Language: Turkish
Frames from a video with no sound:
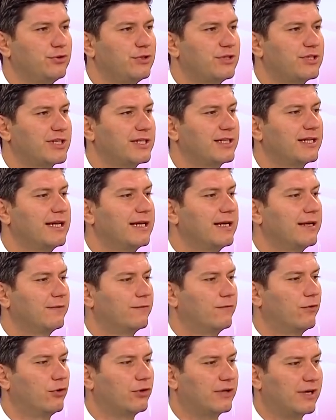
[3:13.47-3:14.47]
Bunun için
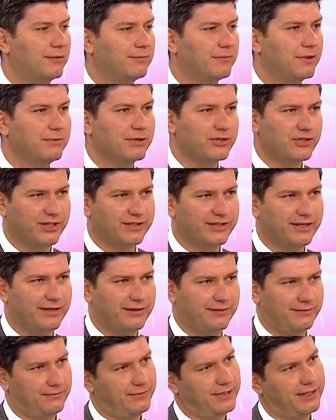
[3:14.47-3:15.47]
Volkan
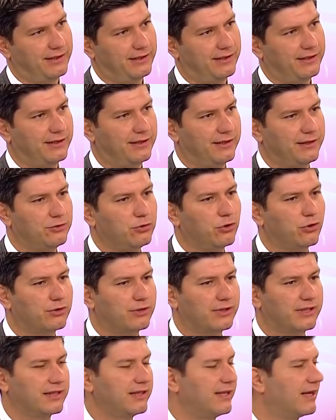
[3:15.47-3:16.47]
Babacan'a bir e, e
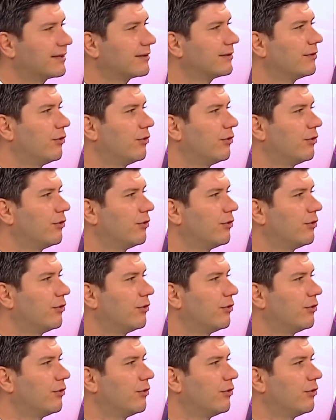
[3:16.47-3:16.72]
yokladılar.